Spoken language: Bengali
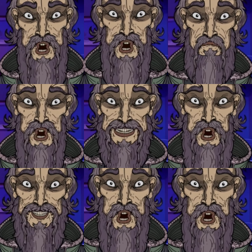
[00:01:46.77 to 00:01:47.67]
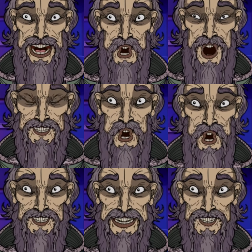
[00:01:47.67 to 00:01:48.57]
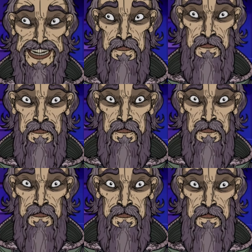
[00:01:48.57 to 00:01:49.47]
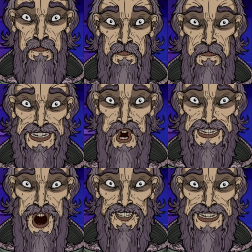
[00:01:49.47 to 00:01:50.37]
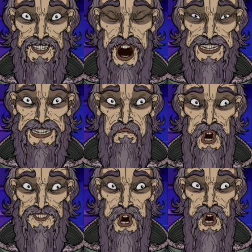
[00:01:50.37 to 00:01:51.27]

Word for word: আর মাত্র তিন চার ঘন্টা কোনো মতে কাটিয়ে দিই চোখেও একটু ঘুম ঘুম ভাব